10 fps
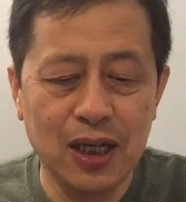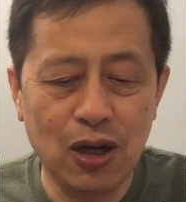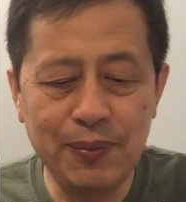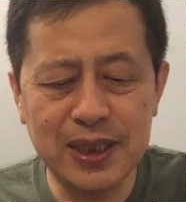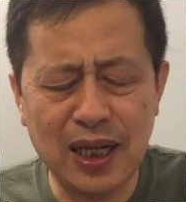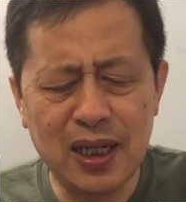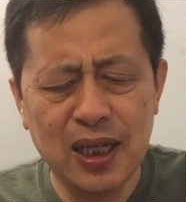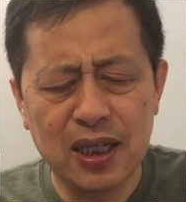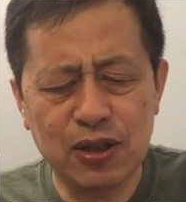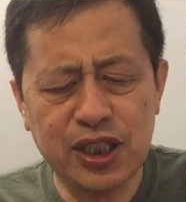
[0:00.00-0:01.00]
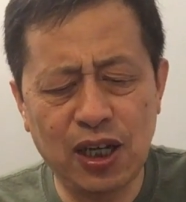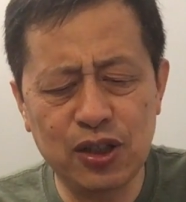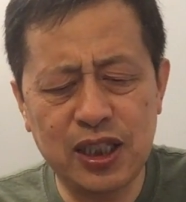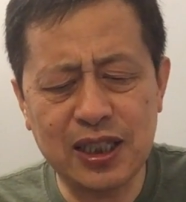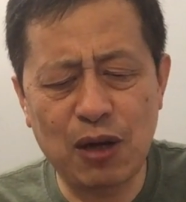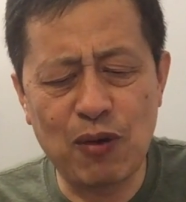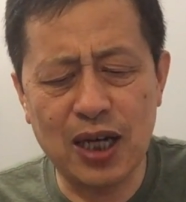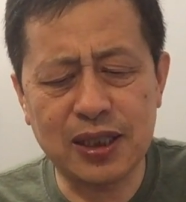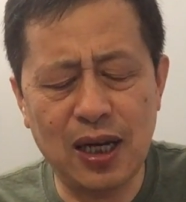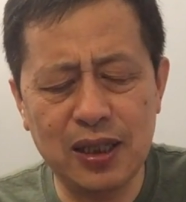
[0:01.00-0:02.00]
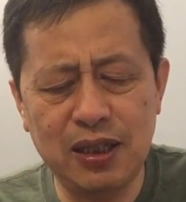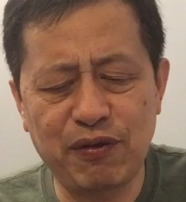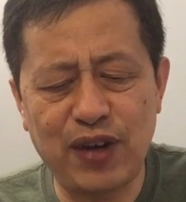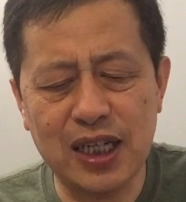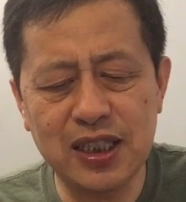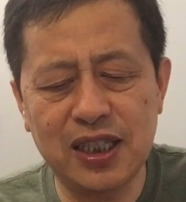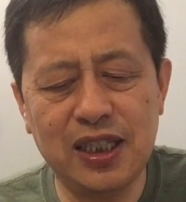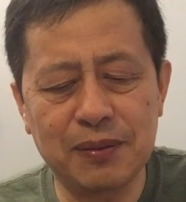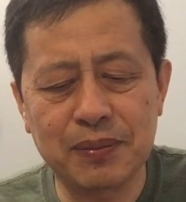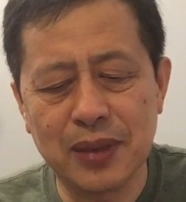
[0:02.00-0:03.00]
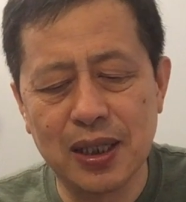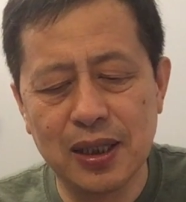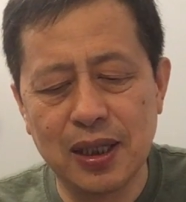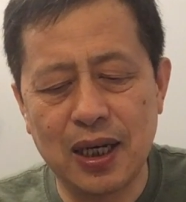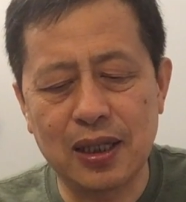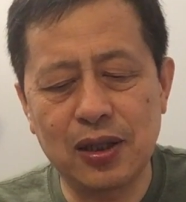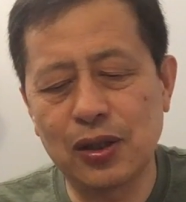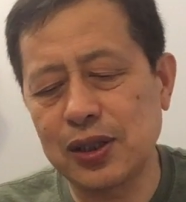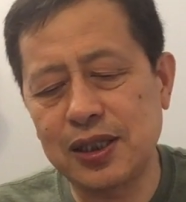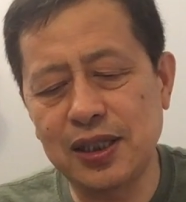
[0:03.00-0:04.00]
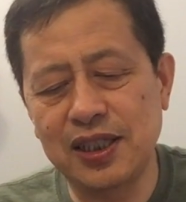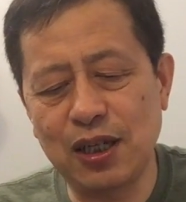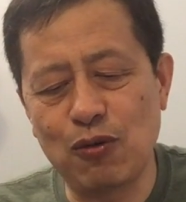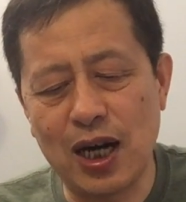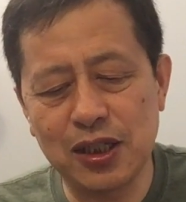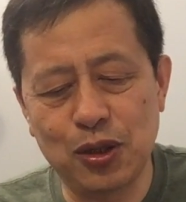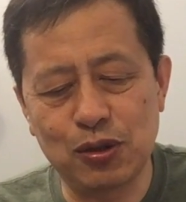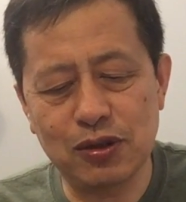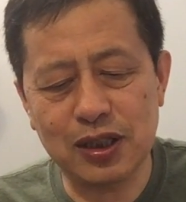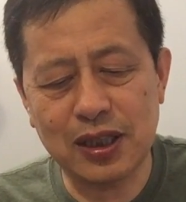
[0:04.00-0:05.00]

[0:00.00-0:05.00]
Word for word: 后面讲消息在网上引发热议啊，然后这届网友。